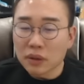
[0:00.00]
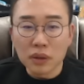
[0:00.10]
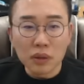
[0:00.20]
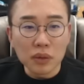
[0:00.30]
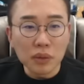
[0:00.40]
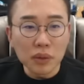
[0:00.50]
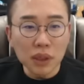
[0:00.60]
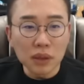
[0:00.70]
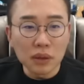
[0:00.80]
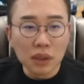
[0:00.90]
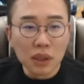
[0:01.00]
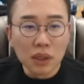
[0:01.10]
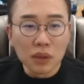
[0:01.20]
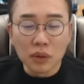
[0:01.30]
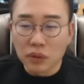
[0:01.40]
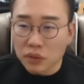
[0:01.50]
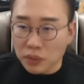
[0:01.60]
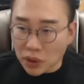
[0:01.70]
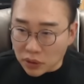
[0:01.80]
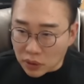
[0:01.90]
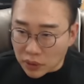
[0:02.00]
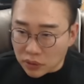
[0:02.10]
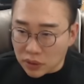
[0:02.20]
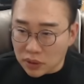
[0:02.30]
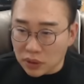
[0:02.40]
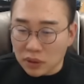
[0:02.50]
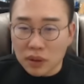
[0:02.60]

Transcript: 근데 여기서보다는 여기는 좀 처질 확률이 있어요.